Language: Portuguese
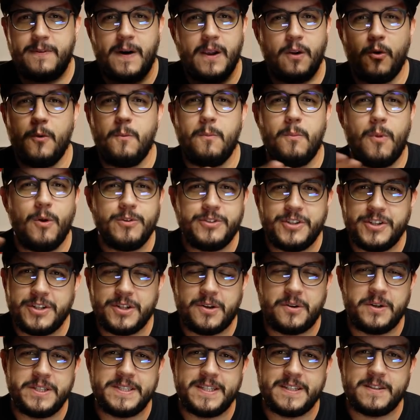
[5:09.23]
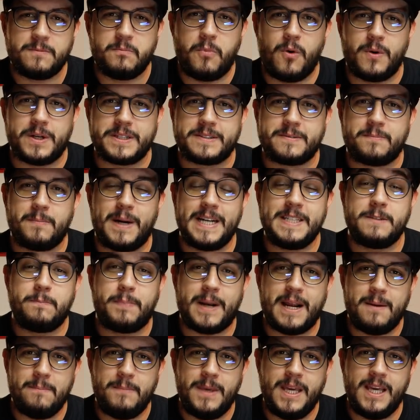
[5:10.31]
Falou um monte de coisas boas, mas
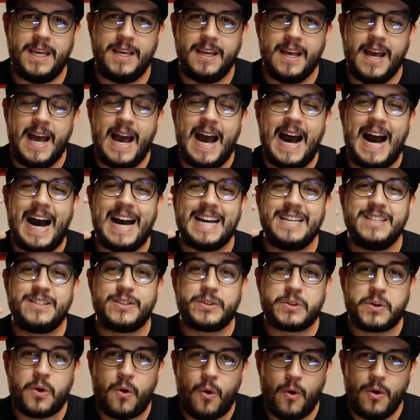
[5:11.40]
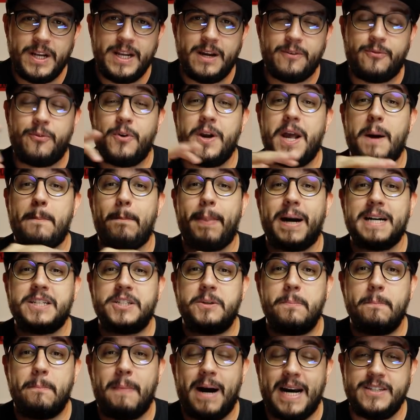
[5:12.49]
para mim a escolha foi a
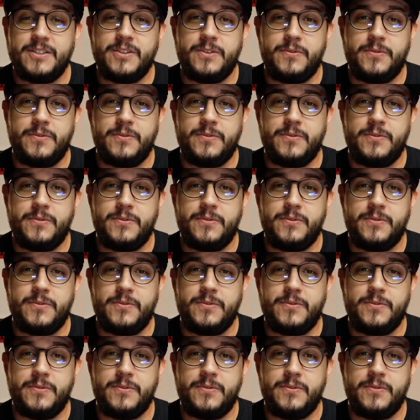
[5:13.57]
parte mais